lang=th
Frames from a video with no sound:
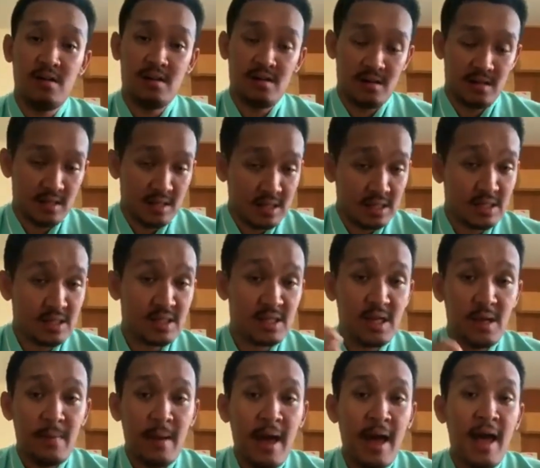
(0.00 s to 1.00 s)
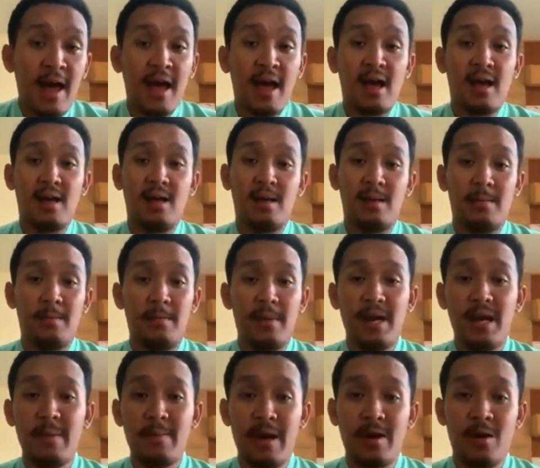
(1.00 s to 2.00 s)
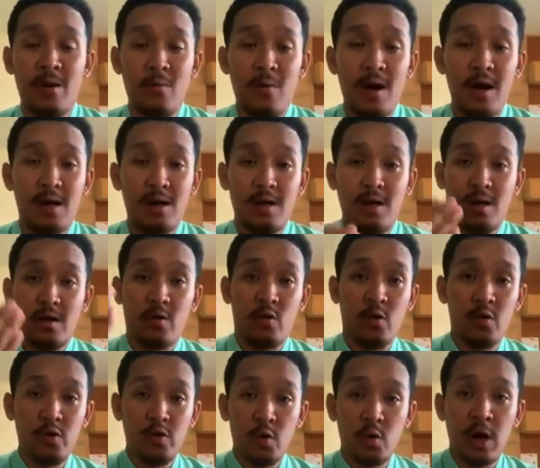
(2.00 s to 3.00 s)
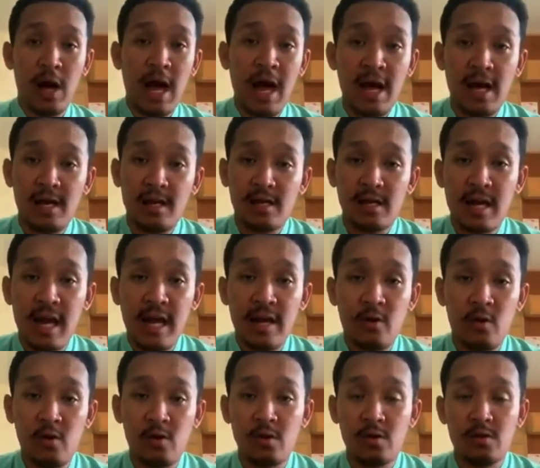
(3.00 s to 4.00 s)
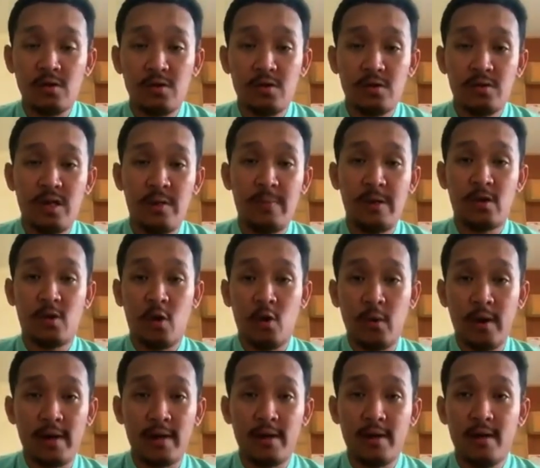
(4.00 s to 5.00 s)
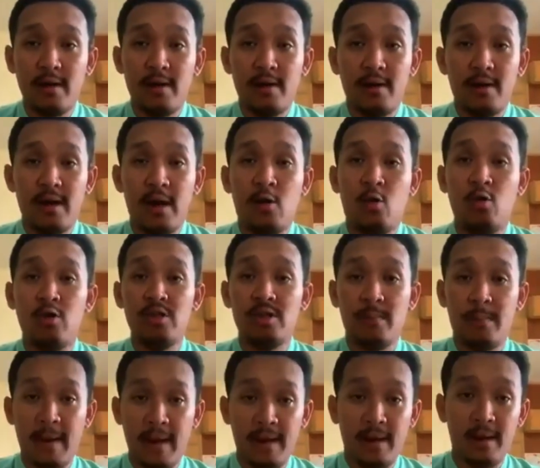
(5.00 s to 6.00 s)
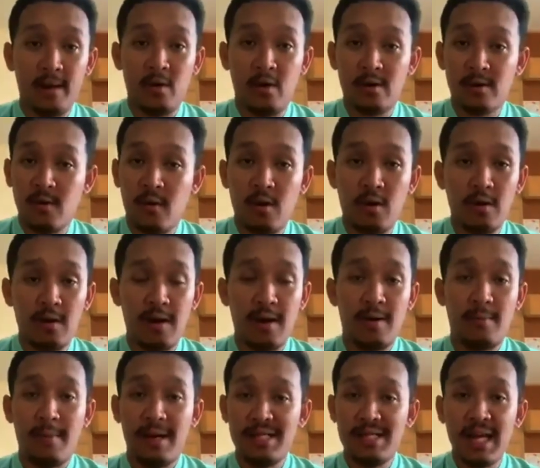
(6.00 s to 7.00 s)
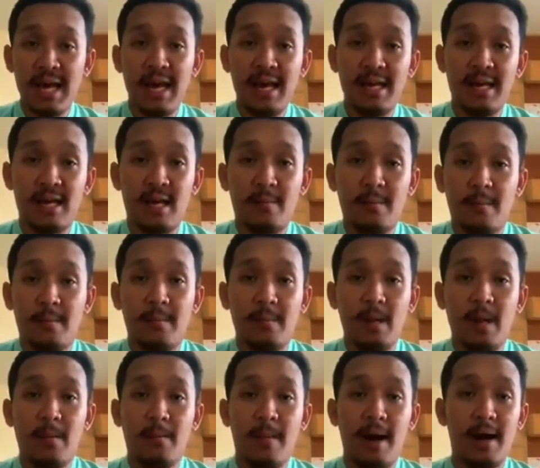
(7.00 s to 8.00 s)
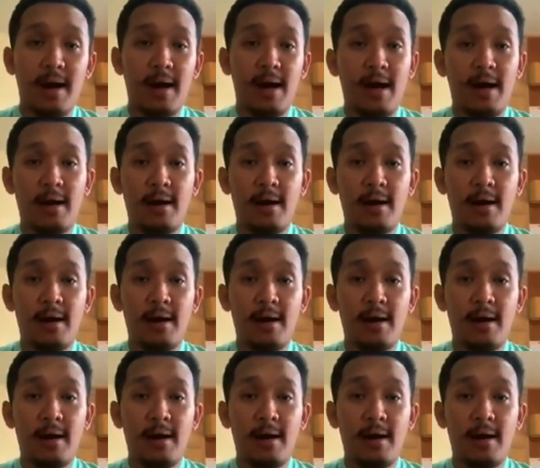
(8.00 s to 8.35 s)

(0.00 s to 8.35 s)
หรือเสื้อผ้าไม่ได้หมายความว่าคุณอยู่ข้างใกล้คนที่เป็นโควิด แล้วคุณจะเป็นโดยตรงไม่ใช่นะครับ บางครั้ง